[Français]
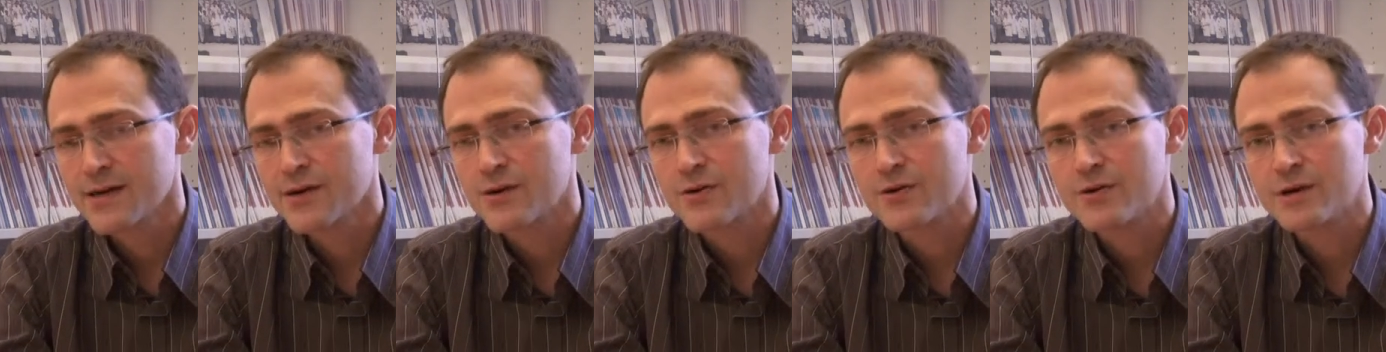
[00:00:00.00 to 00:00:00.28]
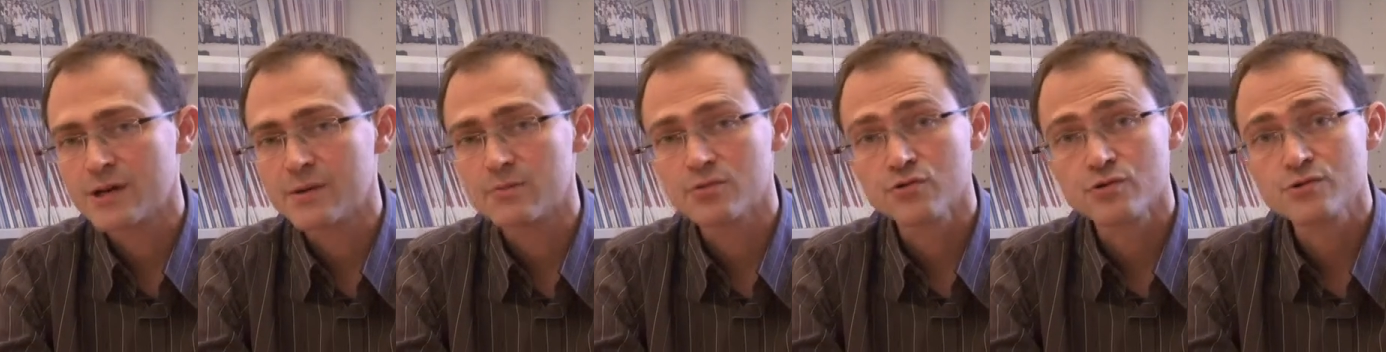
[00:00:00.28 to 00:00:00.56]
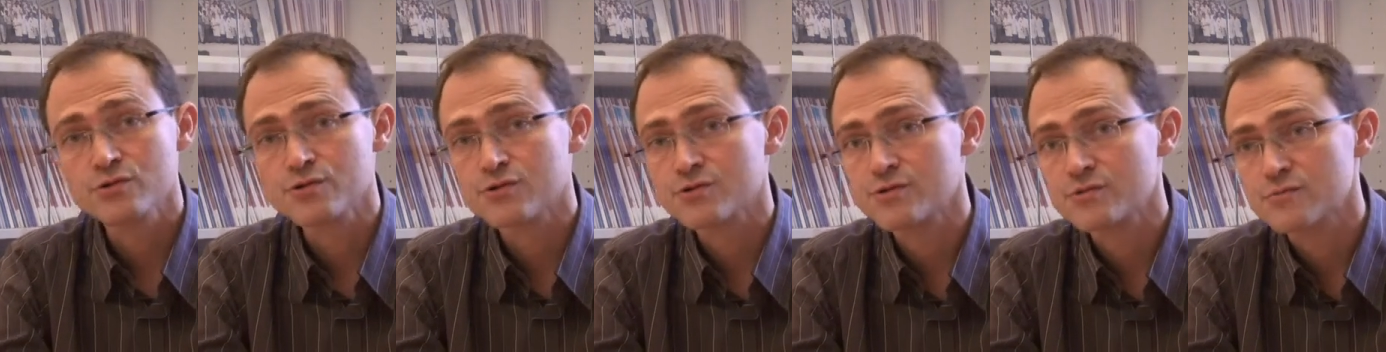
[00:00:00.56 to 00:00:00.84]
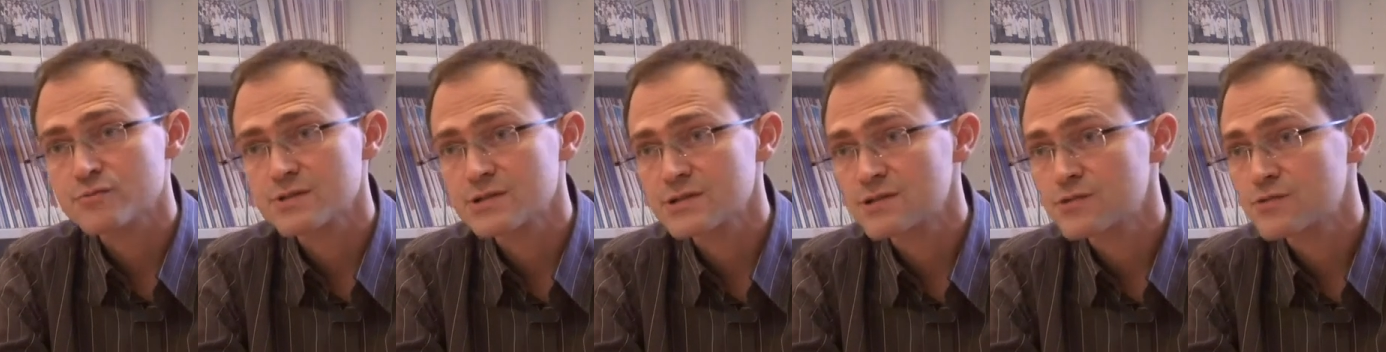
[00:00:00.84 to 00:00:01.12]
euh, les bourses
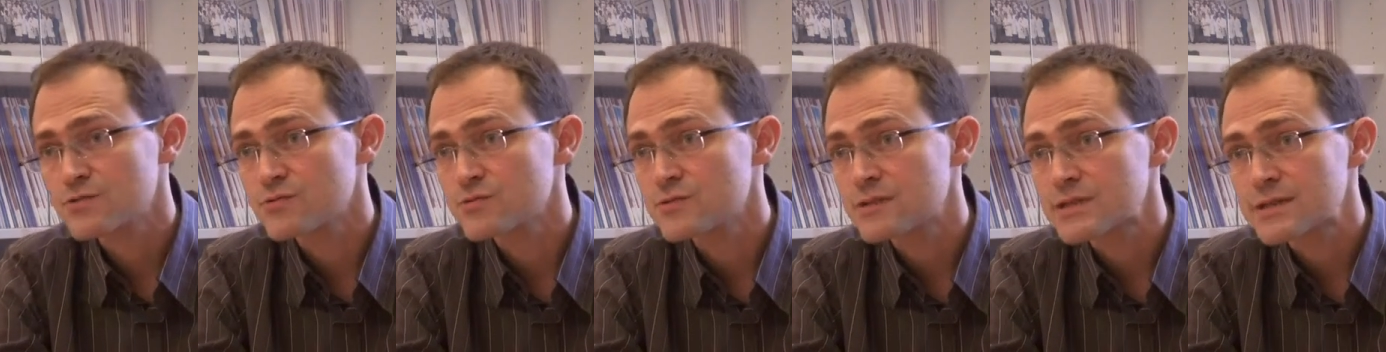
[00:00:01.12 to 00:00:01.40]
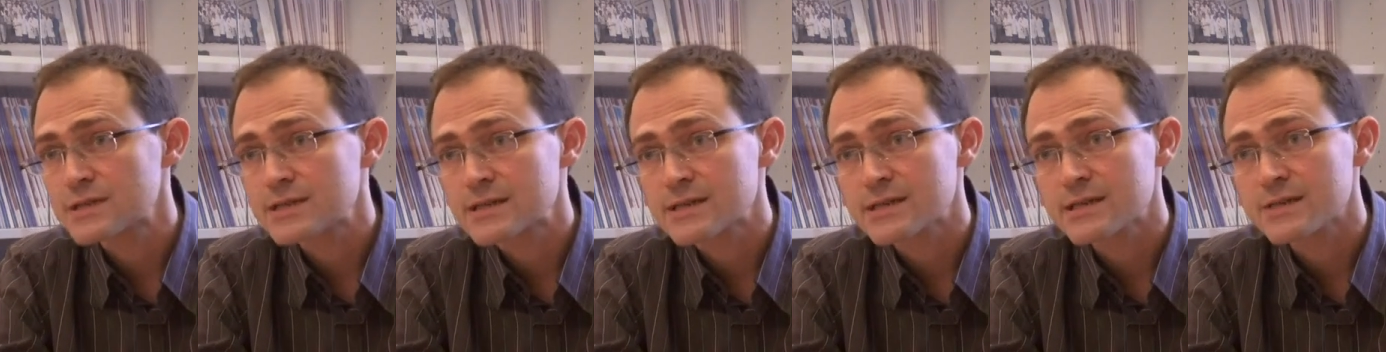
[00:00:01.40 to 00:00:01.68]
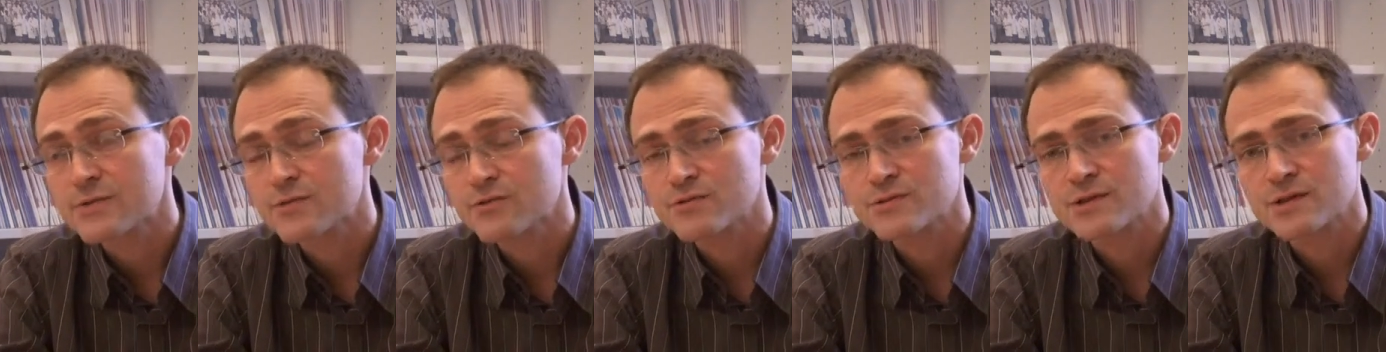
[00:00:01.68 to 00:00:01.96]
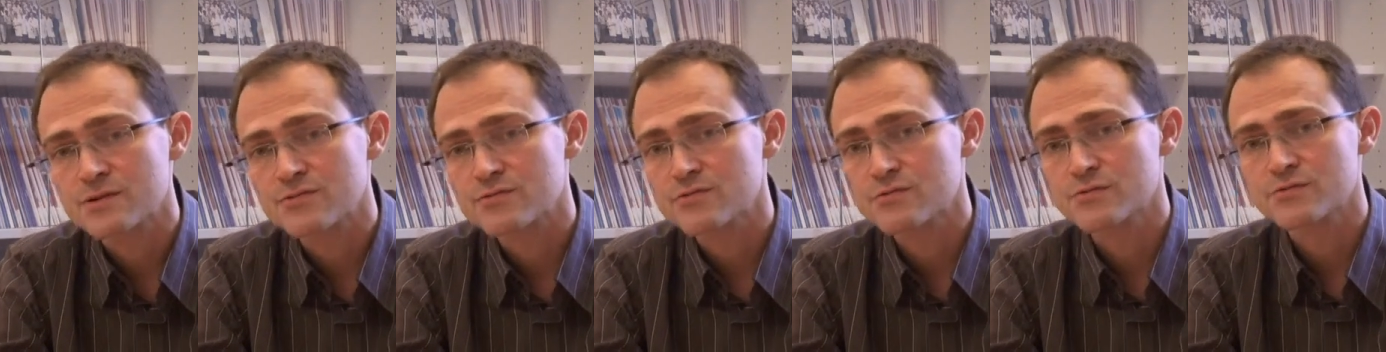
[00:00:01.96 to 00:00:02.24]
sont discutées au
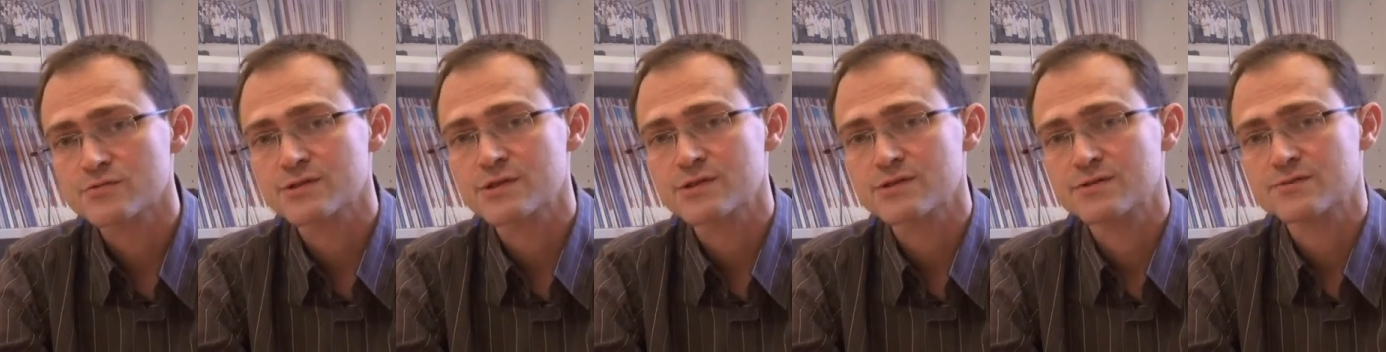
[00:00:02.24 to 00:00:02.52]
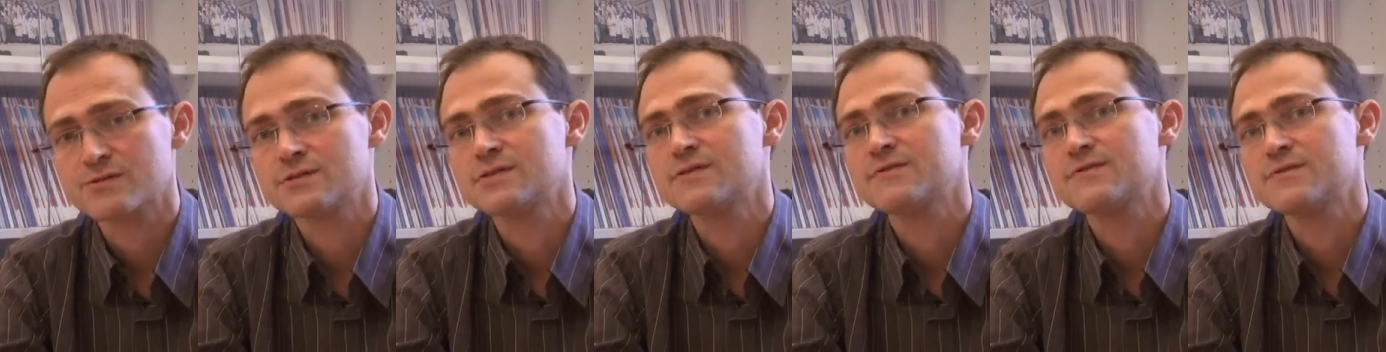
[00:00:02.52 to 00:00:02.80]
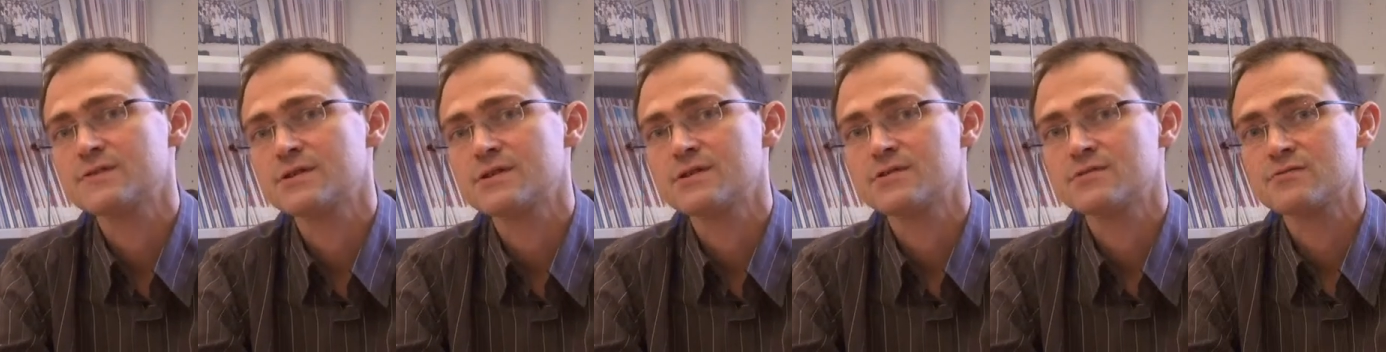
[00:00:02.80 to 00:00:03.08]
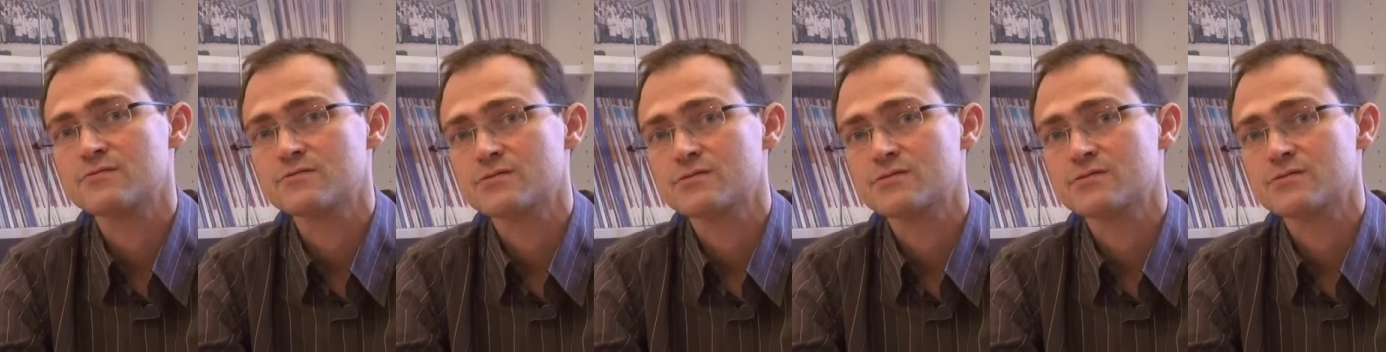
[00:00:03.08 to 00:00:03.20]
sein du conseil scientifique,